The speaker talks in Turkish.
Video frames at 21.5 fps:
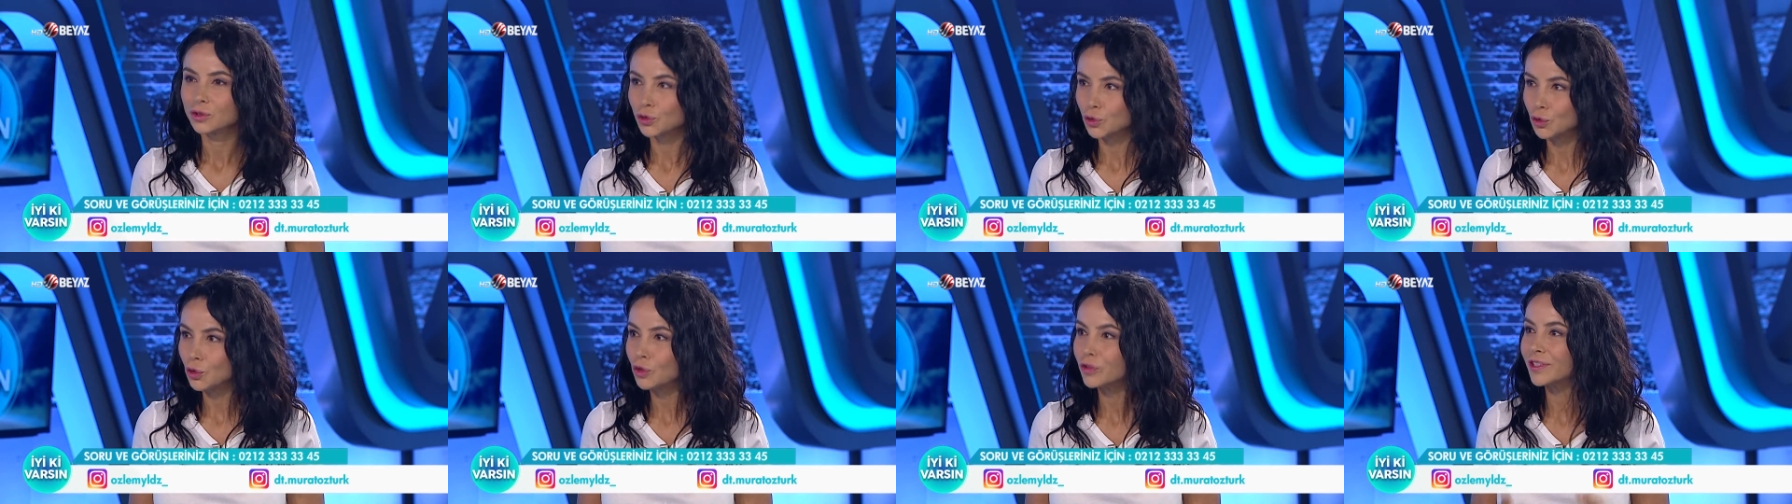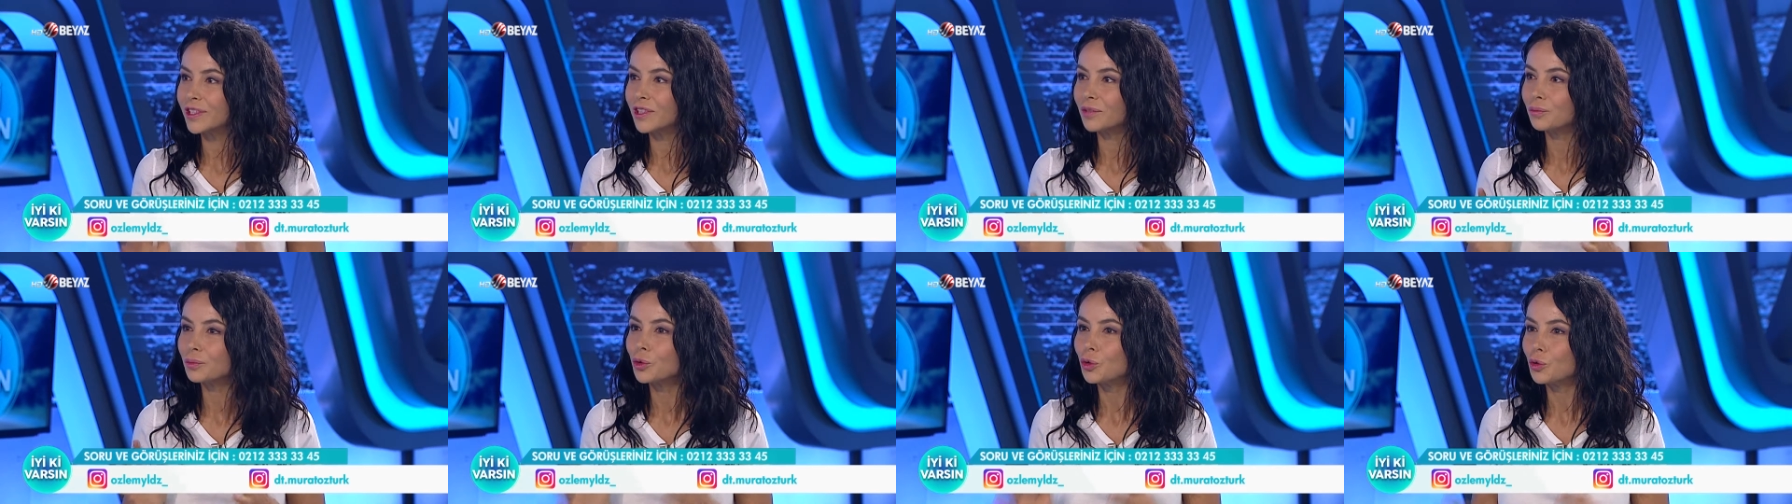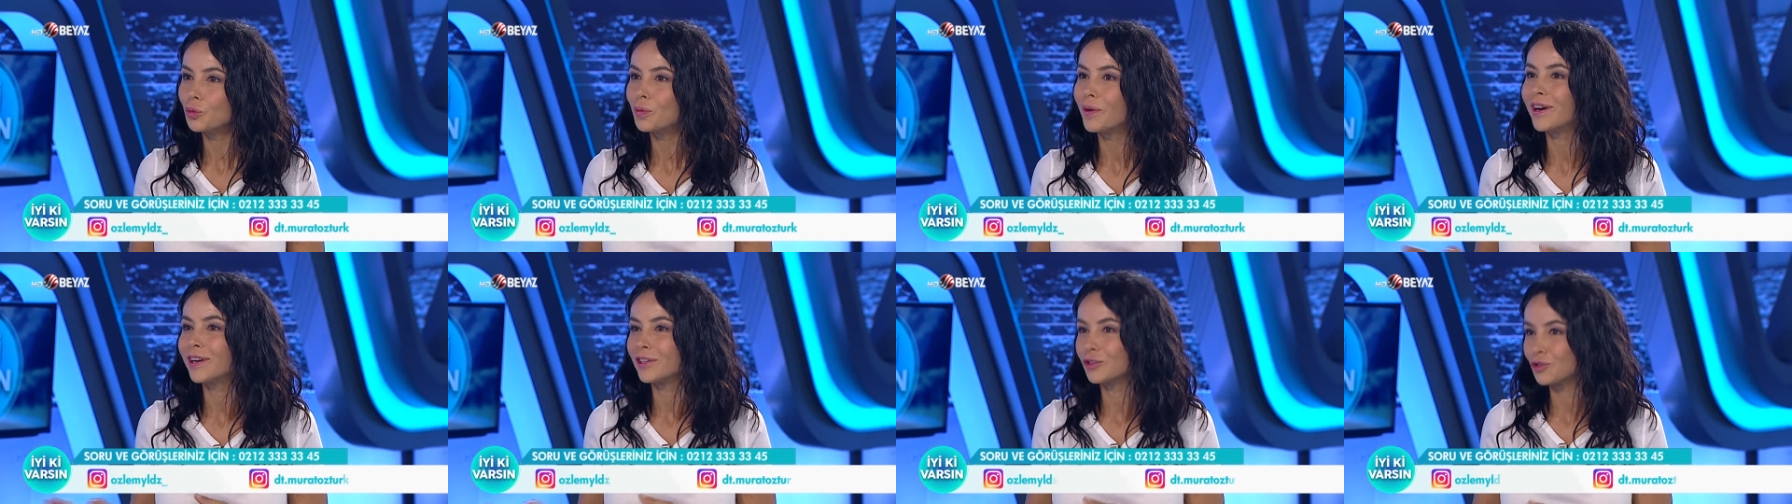Joseph
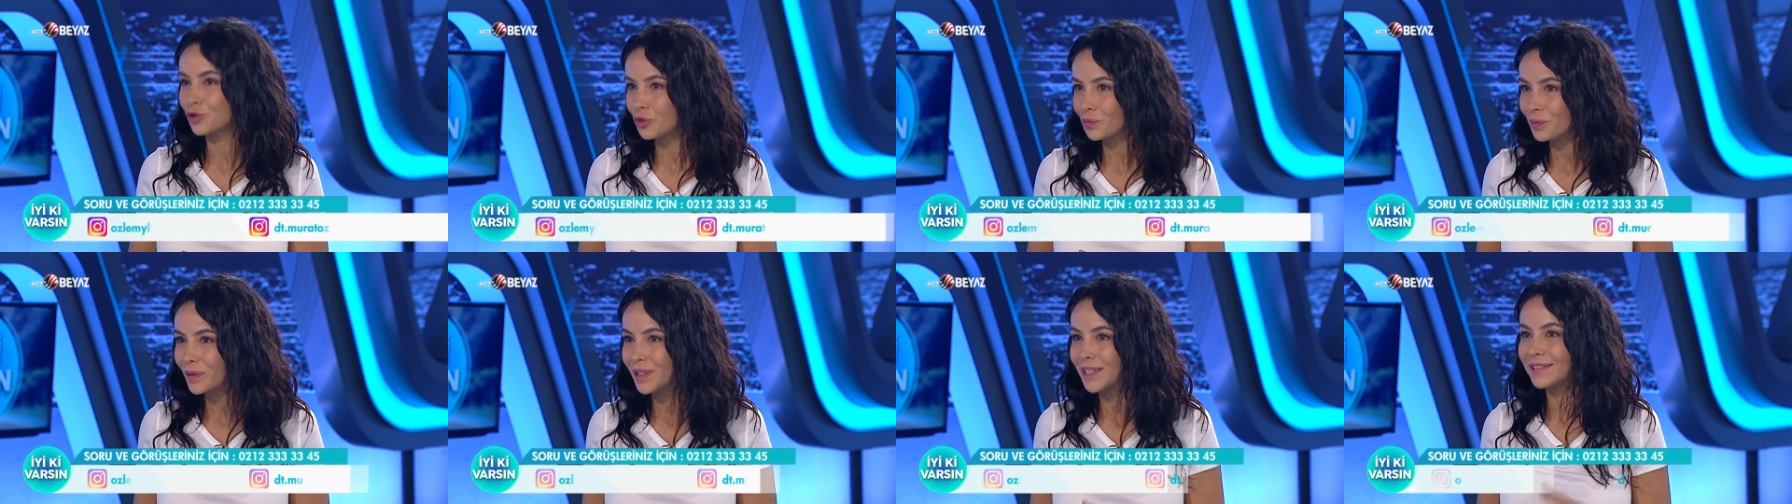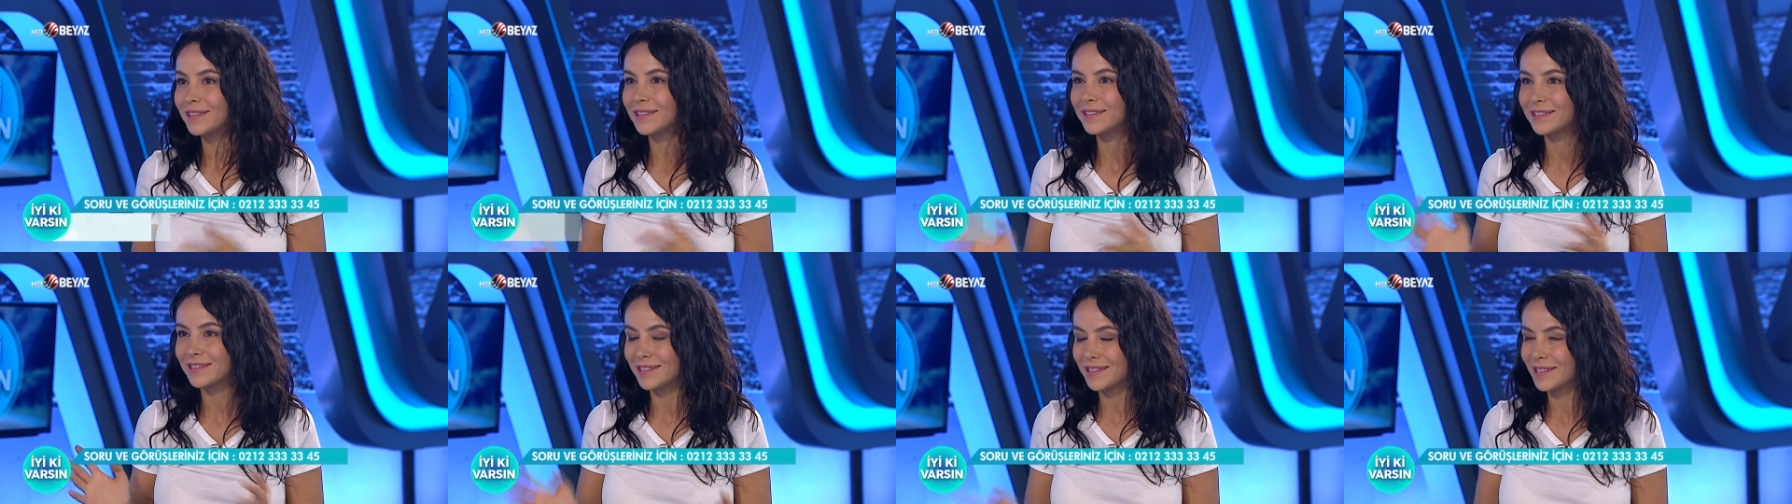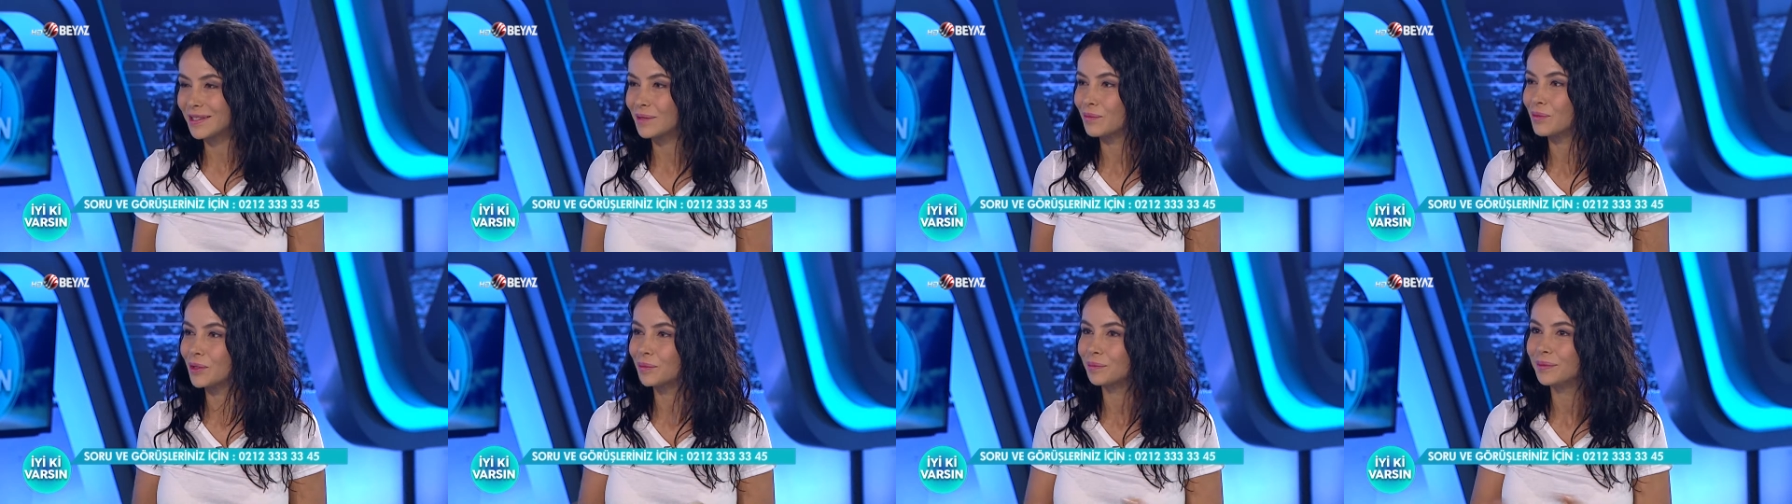Hubertus Pilates
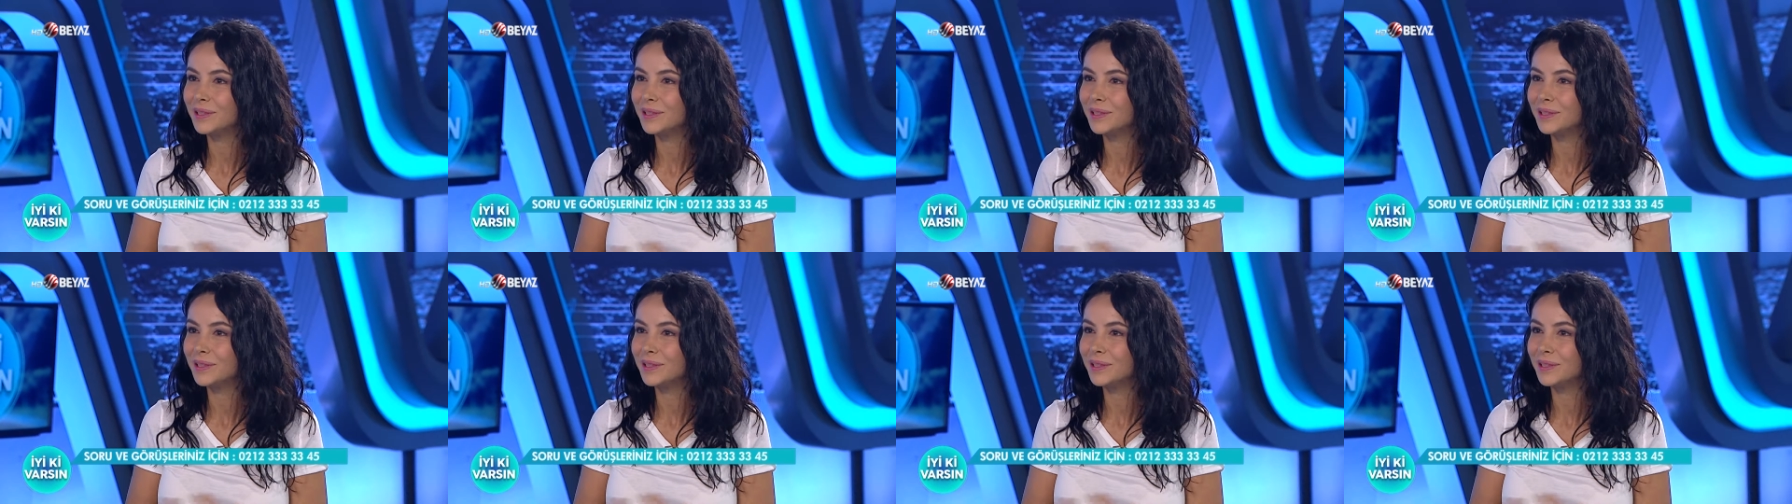isimli